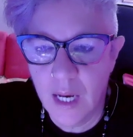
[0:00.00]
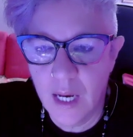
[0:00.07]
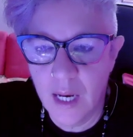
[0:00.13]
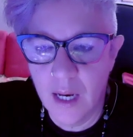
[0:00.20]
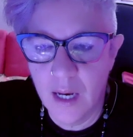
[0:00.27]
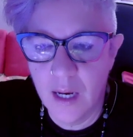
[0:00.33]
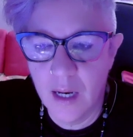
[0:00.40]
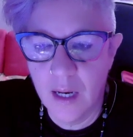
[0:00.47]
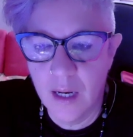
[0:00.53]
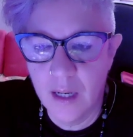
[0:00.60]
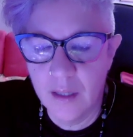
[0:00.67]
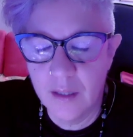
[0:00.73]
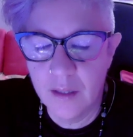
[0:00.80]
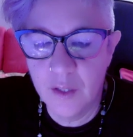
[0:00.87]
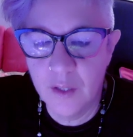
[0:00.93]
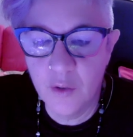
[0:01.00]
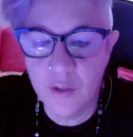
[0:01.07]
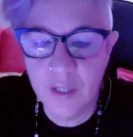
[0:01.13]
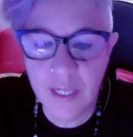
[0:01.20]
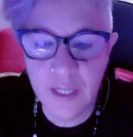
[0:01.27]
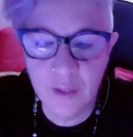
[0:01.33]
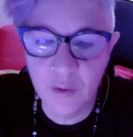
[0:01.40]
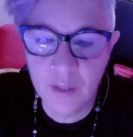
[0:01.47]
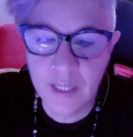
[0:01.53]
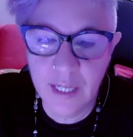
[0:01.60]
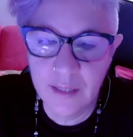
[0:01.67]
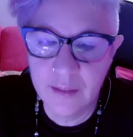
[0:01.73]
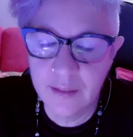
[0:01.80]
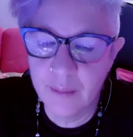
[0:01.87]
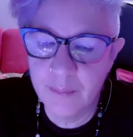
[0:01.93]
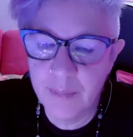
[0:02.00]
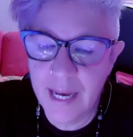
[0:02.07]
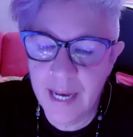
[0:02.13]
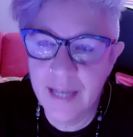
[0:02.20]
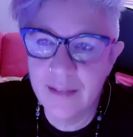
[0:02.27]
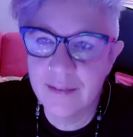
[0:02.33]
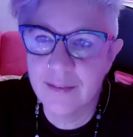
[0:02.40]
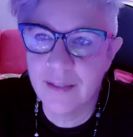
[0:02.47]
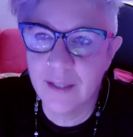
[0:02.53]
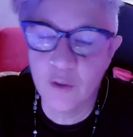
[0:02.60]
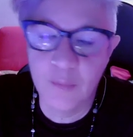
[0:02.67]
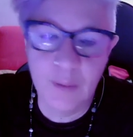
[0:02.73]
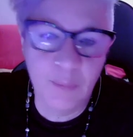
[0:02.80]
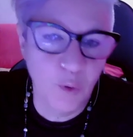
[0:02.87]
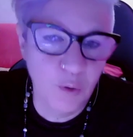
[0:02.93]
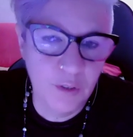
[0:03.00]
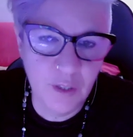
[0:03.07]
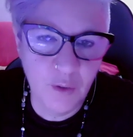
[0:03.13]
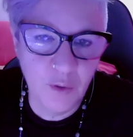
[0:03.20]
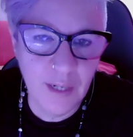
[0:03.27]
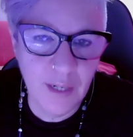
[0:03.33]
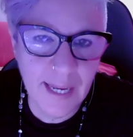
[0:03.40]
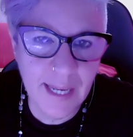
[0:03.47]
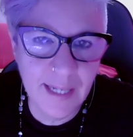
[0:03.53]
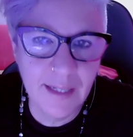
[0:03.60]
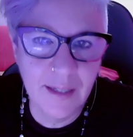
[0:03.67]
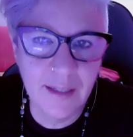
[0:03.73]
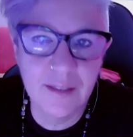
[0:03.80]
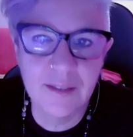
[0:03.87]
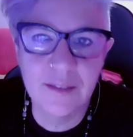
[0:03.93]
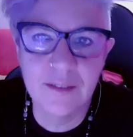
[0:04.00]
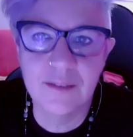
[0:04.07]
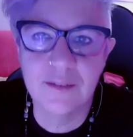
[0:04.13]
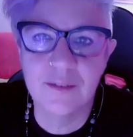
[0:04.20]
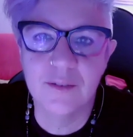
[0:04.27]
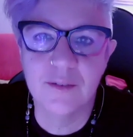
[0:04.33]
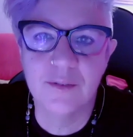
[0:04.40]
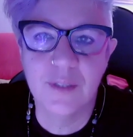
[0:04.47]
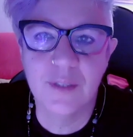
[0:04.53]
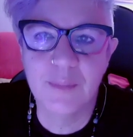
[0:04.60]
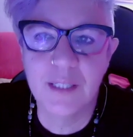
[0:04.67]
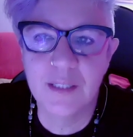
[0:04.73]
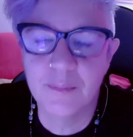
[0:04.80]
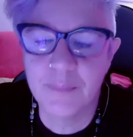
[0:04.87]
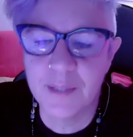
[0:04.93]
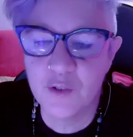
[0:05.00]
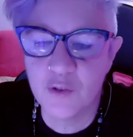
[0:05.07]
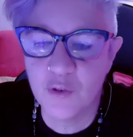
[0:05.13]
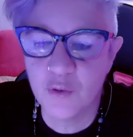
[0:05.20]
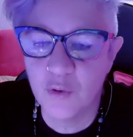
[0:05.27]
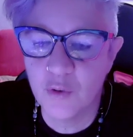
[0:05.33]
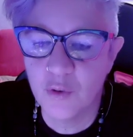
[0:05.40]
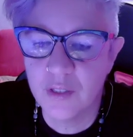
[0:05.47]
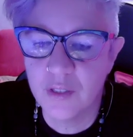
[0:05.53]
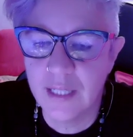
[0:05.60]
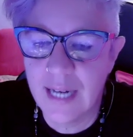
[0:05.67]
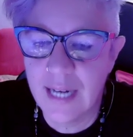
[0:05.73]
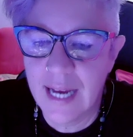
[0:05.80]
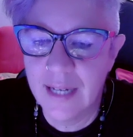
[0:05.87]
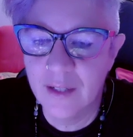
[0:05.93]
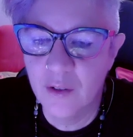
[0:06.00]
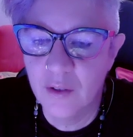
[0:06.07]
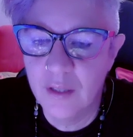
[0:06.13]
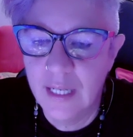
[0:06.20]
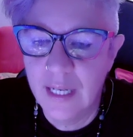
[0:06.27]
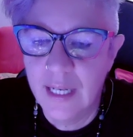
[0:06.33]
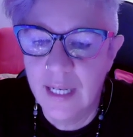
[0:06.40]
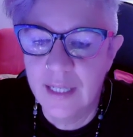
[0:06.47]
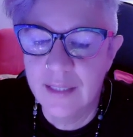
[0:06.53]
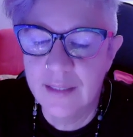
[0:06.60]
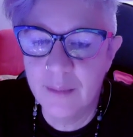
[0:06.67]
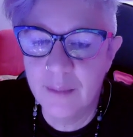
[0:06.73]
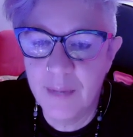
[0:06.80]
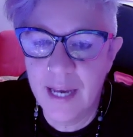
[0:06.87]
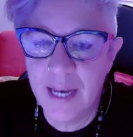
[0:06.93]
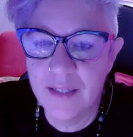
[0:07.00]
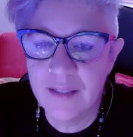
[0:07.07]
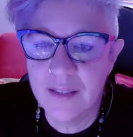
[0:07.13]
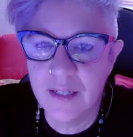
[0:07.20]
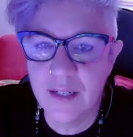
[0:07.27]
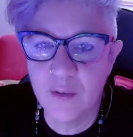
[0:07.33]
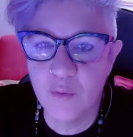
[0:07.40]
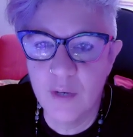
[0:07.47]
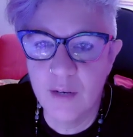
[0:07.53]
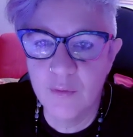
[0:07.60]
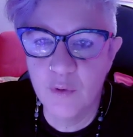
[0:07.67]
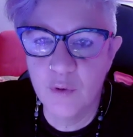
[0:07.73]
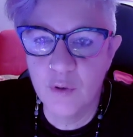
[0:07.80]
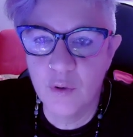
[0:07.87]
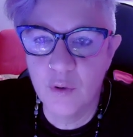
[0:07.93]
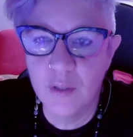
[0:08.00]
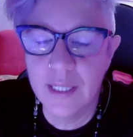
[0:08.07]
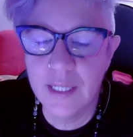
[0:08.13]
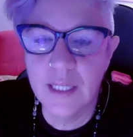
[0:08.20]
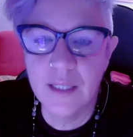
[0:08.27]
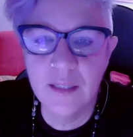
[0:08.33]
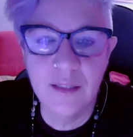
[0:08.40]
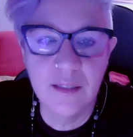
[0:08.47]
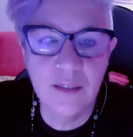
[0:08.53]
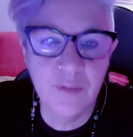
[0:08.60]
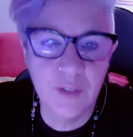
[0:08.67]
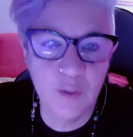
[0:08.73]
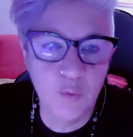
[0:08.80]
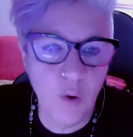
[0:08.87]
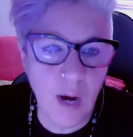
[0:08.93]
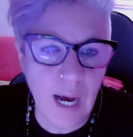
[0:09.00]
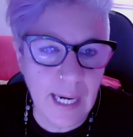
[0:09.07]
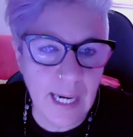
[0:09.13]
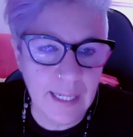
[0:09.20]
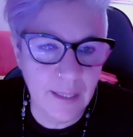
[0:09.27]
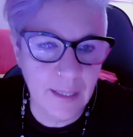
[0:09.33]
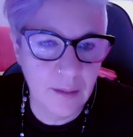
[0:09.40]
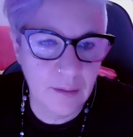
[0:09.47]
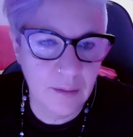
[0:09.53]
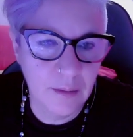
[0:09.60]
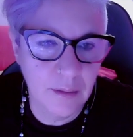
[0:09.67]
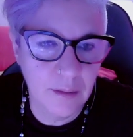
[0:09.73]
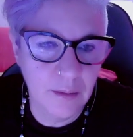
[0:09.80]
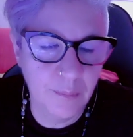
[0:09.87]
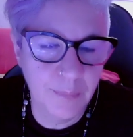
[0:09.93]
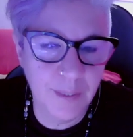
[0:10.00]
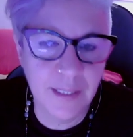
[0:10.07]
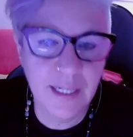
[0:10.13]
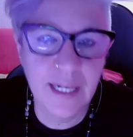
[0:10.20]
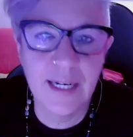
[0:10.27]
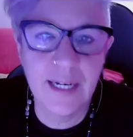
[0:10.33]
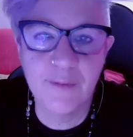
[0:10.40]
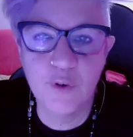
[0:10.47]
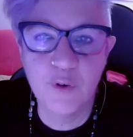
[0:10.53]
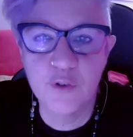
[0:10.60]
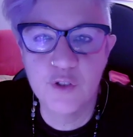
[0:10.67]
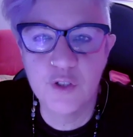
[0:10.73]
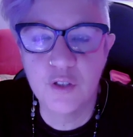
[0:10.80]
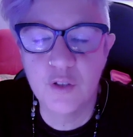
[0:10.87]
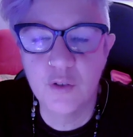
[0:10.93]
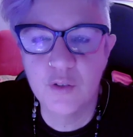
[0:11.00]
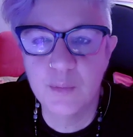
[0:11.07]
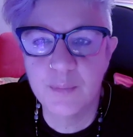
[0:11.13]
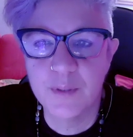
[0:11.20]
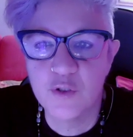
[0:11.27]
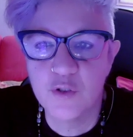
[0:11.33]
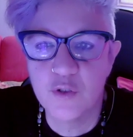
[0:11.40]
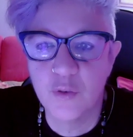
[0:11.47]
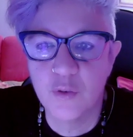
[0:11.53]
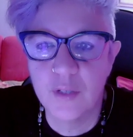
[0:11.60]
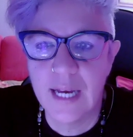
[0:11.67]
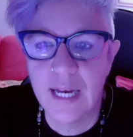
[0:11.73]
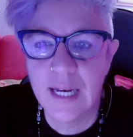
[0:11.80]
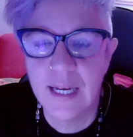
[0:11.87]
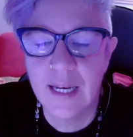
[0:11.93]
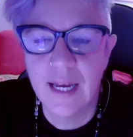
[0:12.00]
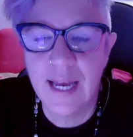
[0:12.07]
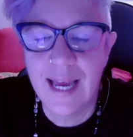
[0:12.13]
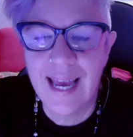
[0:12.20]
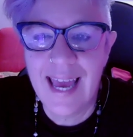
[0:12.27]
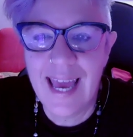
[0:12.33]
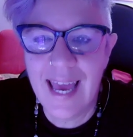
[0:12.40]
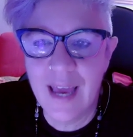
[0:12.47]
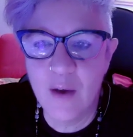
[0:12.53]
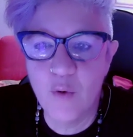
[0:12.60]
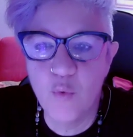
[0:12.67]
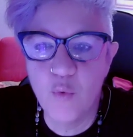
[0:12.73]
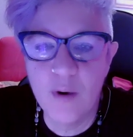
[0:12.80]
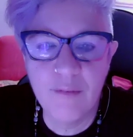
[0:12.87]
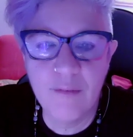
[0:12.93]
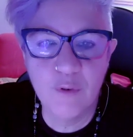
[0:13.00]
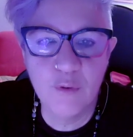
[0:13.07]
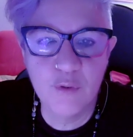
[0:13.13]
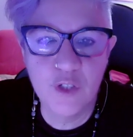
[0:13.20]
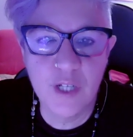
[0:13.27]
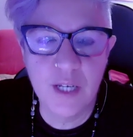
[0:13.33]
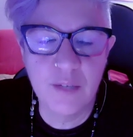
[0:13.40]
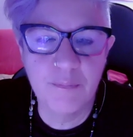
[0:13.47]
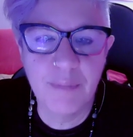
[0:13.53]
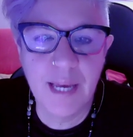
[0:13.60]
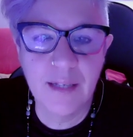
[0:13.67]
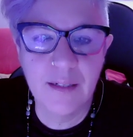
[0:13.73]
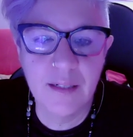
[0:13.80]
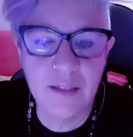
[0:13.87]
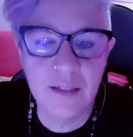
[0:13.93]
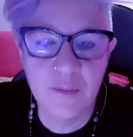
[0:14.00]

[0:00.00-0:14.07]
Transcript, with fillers: eh, io credo che debba essere, come molti colleghi eh, ovviamente penso concorderanno, debba essere un lavoro individuale, perché la voce di ogni persona è una voce ben